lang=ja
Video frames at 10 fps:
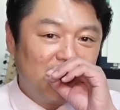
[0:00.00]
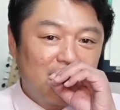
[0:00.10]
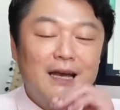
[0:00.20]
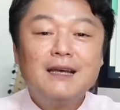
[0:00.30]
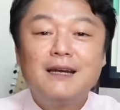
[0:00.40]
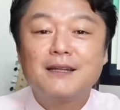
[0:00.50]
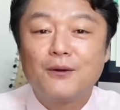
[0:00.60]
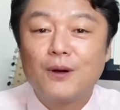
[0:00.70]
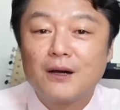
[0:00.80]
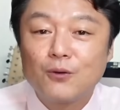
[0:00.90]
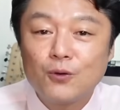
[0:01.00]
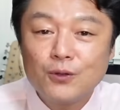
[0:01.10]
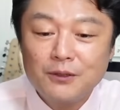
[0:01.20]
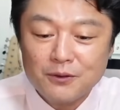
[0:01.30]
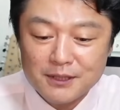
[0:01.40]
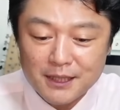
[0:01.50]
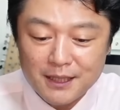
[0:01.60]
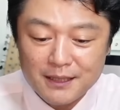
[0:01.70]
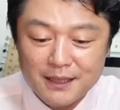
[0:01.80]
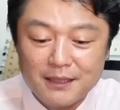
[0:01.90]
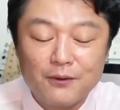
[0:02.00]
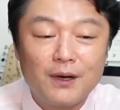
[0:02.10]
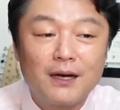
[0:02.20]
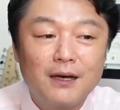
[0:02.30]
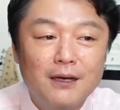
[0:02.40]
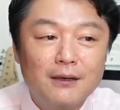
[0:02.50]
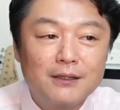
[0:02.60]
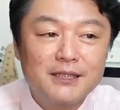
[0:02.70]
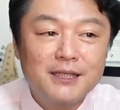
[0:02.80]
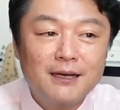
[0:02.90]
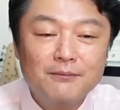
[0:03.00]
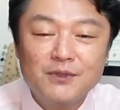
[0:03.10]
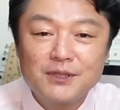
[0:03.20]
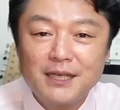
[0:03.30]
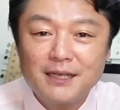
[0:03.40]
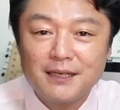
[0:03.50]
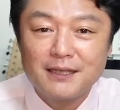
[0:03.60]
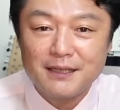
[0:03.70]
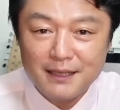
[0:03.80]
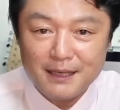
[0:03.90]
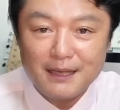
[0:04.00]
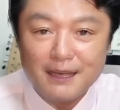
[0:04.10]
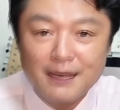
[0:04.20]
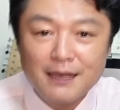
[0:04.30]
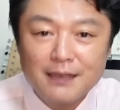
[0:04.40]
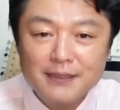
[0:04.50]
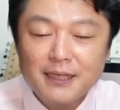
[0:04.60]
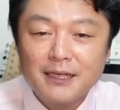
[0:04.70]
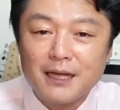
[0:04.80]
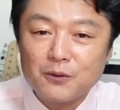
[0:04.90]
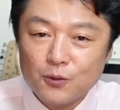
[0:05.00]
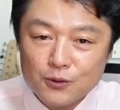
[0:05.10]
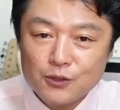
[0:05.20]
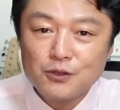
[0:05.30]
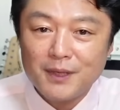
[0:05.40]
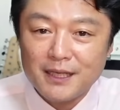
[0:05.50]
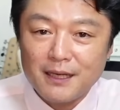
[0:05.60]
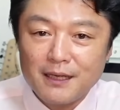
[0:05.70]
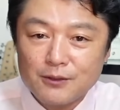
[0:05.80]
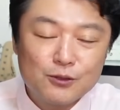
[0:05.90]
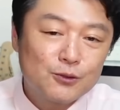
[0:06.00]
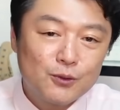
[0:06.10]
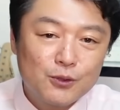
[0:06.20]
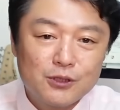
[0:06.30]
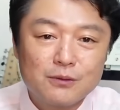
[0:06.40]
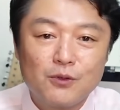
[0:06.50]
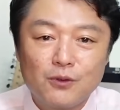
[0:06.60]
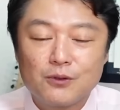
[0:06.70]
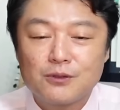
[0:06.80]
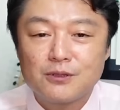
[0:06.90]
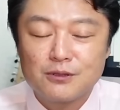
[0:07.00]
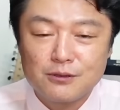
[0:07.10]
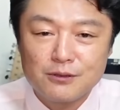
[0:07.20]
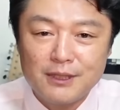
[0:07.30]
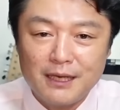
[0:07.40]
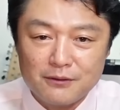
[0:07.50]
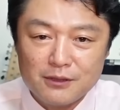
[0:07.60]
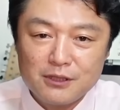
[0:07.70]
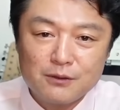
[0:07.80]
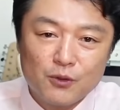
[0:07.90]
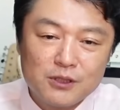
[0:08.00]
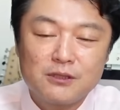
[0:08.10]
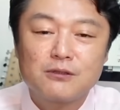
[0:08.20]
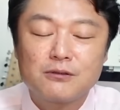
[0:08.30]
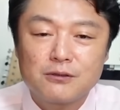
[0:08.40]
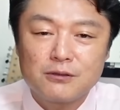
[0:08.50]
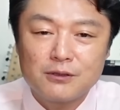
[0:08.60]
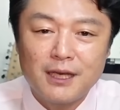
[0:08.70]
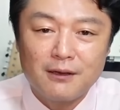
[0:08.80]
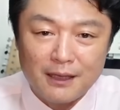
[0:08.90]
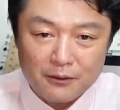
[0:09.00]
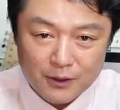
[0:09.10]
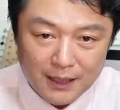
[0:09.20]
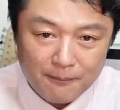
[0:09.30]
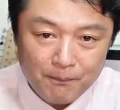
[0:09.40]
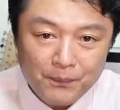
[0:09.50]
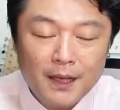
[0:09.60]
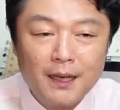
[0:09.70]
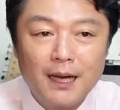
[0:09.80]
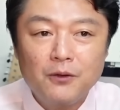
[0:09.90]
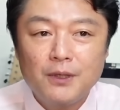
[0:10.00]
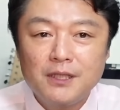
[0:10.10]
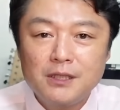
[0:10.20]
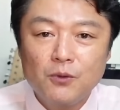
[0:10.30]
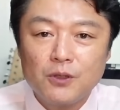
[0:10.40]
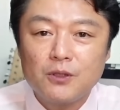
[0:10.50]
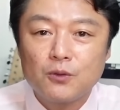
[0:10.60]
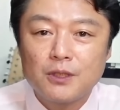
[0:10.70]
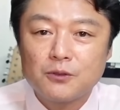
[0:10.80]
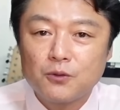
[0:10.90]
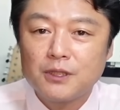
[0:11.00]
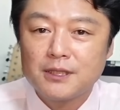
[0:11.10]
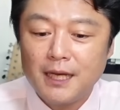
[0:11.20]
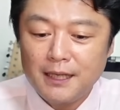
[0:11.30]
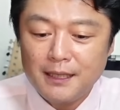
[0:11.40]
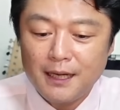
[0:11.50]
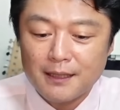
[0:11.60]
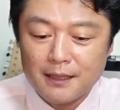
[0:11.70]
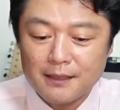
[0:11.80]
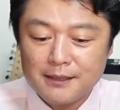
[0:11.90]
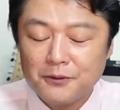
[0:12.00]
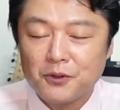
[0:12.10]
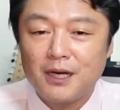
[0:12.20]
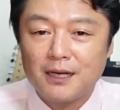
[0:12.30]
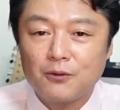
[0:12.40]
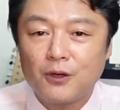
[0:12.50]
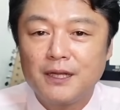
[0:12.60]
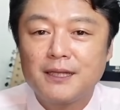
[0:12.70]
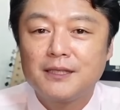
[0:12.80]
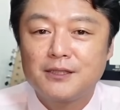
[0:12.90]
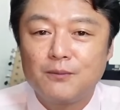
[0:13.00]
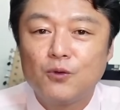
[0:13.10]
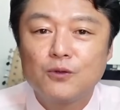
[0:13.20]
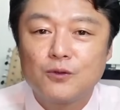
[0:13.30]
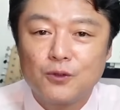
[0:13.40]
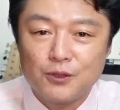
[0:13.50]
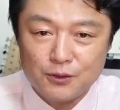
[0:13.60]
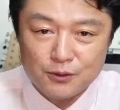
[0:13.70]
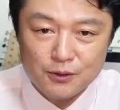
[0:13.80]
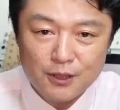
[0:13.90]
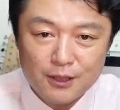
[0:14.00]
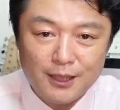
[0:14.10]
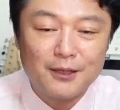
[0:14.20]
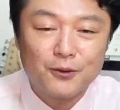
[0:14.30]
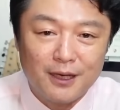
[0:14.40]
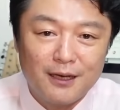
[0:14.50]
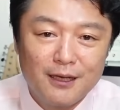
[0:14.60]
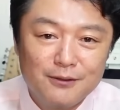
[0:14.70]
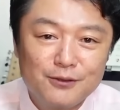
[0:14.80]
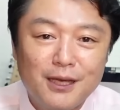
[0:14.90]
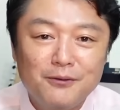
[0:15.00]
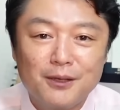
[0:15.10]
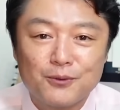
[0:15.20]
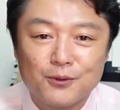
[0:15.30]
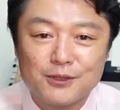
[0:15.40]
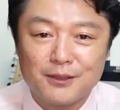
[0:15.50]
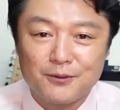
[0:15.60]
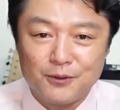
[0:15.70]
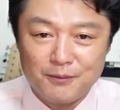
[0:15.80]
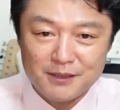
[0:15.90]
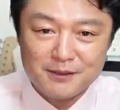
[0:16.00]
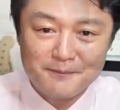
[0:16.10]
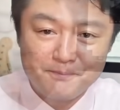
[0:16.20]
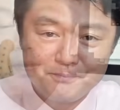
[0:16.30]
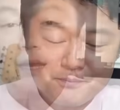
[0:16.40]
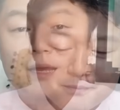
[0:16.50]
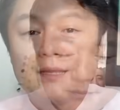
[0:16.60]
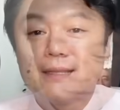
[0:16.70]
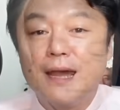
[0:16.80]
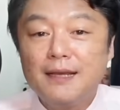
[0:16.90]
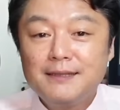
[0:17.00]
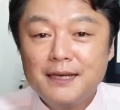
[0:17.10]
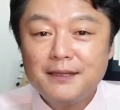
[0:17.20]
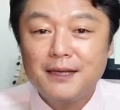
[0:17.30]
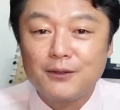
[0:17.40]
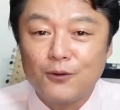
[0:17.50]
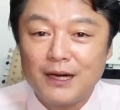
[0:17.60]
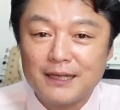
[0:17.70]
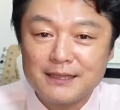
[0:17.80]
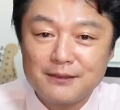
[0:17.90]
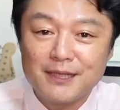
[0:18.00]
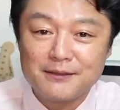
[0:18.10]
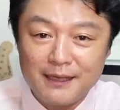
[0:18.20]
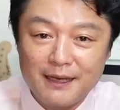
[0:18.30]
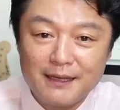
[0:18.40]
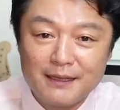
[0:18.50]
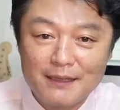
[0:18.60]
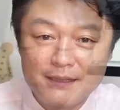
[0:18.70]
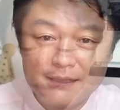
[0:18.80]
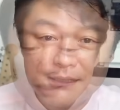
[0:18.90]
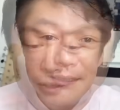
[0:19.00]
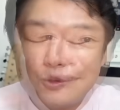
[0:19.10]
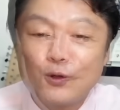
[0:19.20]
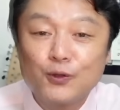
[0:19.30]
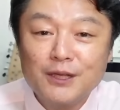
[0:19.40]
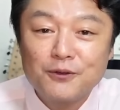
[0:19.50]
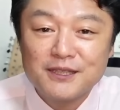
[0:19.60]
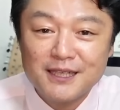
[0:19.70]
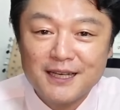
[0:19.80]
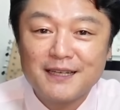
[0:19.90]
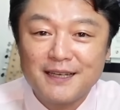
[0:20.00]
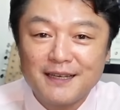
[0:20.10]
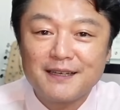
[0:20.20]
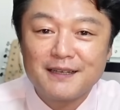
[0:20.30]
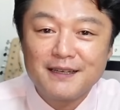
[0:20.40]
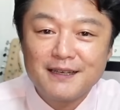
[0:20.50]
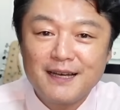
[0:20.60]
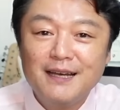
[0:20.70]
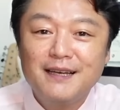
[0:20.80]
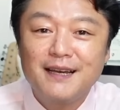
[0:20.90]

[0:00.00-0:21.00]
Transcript: 海外ではこの手の記者会見では時間無制限で記者が納得するまでずっと質問を続ける質問し続けるだとかあるいは一問一答でそこで遮られたら記者の側がこれに対して文句を言うだとか抜け抜けとおっしゃっております大前提のお話しますねこの手の記者会見海